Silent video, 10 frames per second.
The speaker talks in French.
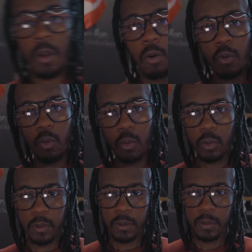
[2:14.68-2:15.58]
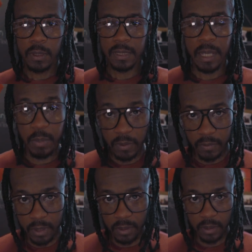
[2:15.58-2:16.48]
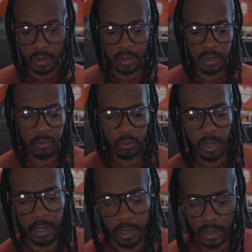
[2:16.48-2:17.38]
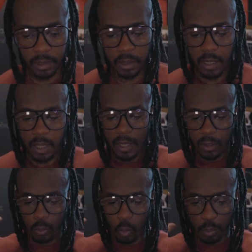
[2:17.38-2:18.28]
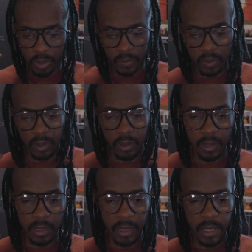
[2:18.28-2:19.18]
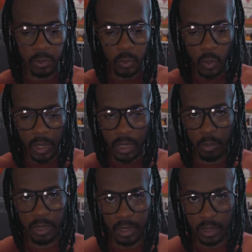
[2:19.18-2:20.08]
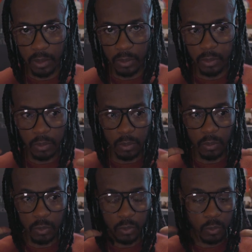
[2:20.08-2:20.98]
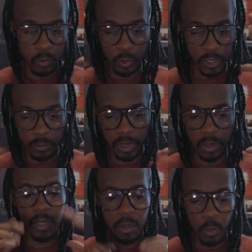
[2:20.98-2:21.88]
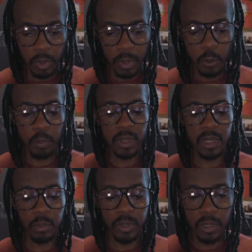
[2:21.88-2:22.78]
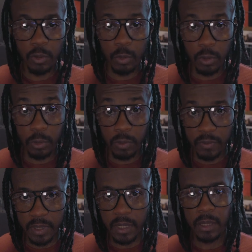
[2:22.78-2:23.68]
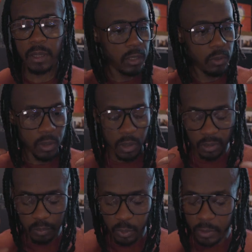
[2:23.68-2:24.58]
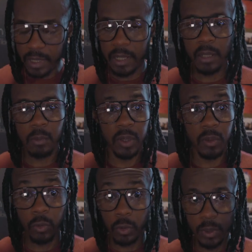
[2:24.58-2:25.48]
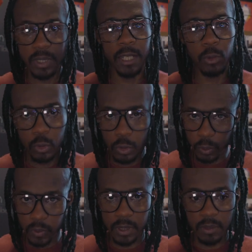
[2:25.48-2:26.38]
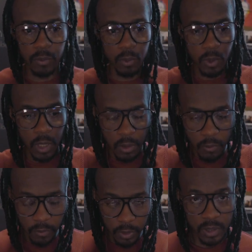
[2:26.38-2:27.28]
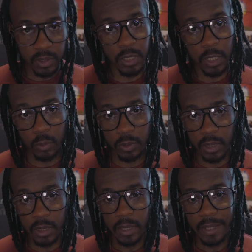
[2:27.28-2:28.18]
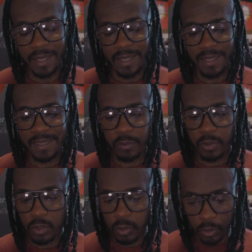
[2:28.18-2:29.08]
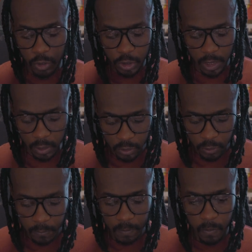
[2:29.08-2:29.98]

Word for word: En gros, ça m'évite d'avoir à trop penser et à trop accaparer euh, esprit. Ça me permet de petit à petit de, le vider, de le rendre plus clair, parce qu'ensuite il y a d'autres choses qui vont venir s'y ajouter, et ça fait une sorte de charge.